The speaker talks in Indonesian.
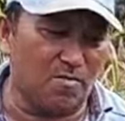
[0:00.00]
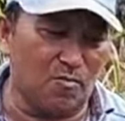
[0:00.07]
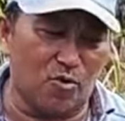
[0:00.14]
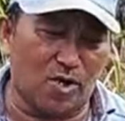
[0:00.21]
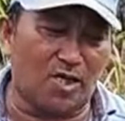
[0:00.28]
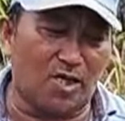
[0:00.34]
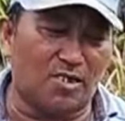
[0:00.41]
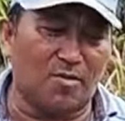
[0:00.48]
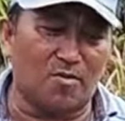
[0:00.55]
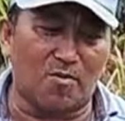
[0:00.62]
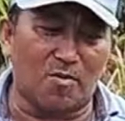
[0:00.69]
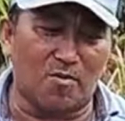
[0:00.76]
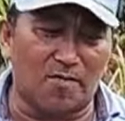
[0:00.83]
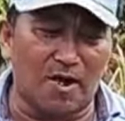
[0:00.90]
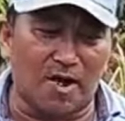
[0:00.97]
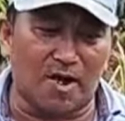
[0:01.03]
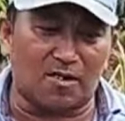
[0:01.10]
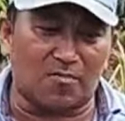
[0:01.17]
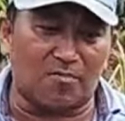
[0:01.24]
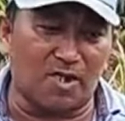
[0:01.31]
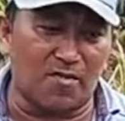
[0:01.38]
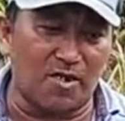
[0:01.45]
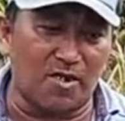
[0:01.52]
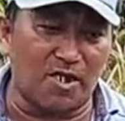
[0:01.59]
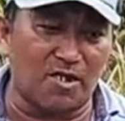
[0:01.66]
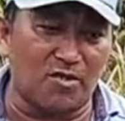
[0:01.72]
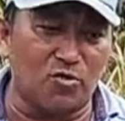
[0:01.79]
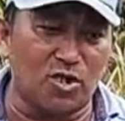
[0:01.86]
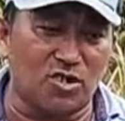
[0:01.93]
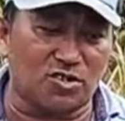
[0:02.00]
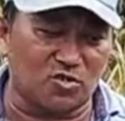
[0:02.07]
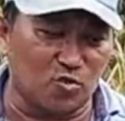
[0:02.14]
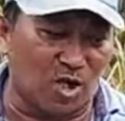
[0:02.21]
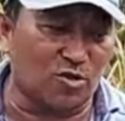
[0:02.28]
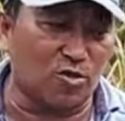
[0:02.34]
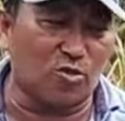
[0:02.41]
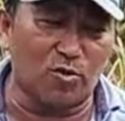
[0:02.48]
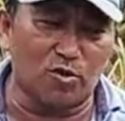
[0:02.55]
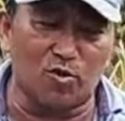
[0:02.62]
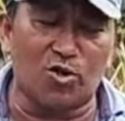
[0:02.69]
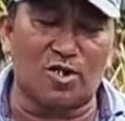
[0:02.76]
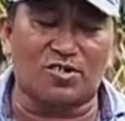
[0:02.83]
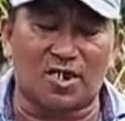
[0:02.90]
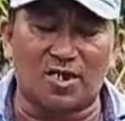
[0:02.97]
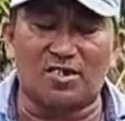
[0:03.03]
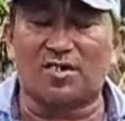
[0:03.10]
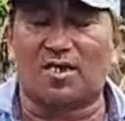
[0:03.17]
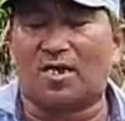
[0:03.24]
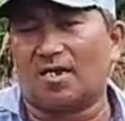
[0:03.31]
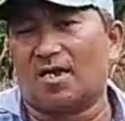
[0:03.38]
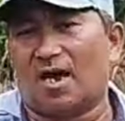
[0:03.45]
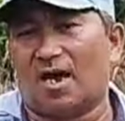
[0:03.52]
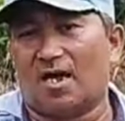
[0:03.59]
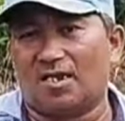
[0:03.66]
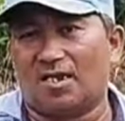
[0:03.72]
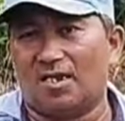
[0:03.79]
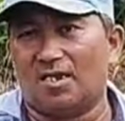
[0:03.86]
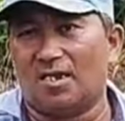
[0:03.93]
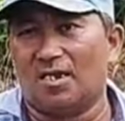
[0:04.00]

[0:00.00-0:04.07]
bukan hanya bermanfaat, memang itu sudah kuat kebutuhan saya sehari-hari.